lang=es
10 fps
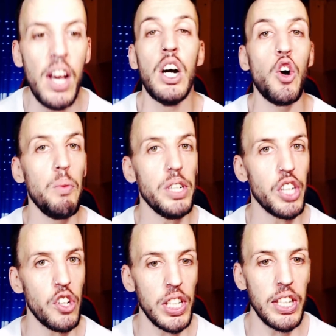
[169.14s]
Ubisoft
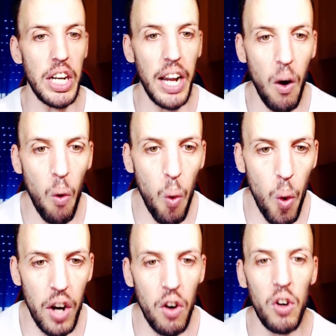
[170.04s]
nos entrega un
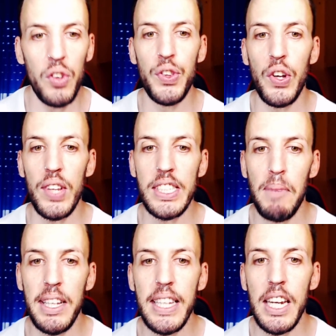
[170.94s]
juego donde se
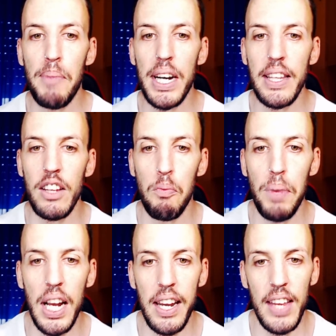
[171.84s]
mantiene parte de los
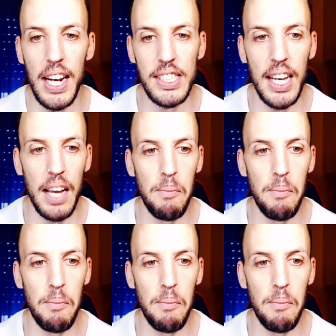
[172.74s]
pilares de la saga,